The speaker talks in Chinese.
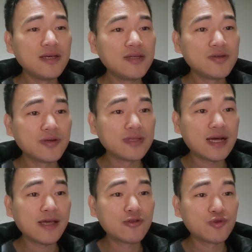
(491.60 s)
所以
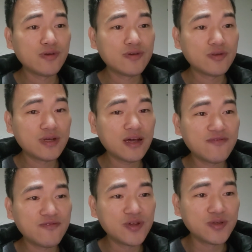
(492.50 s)
他要对对抗
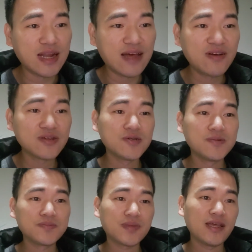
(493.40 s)
富有的南方
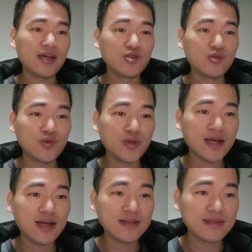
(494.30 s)
州，还要对
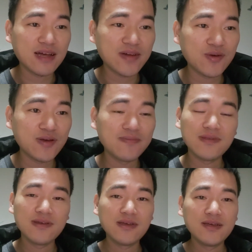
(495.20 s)
抗大法官。
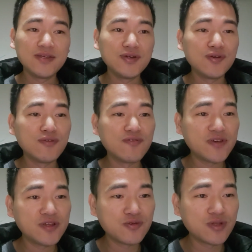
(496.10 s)
又
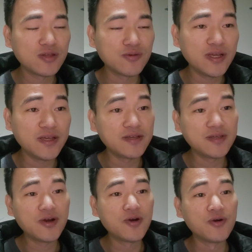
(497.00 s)
废除了奴隶，
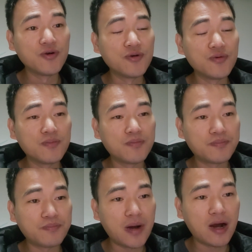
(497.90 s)
又
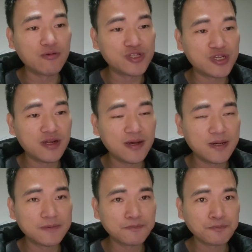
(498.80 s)
保持
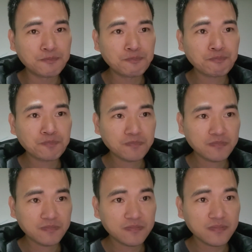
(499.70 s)
了
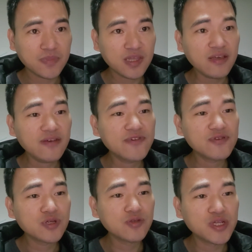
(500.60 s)
废
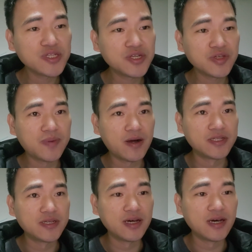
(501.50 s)
除的奴隶制，又保
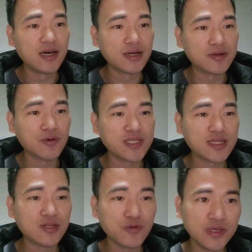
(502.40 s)
持了国家
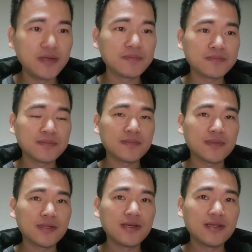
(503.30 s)
的统一。
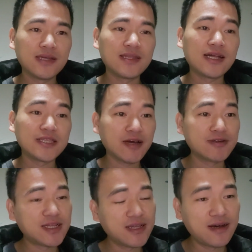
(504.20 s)
他他挑
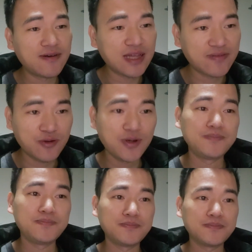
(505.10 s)
战了大法官，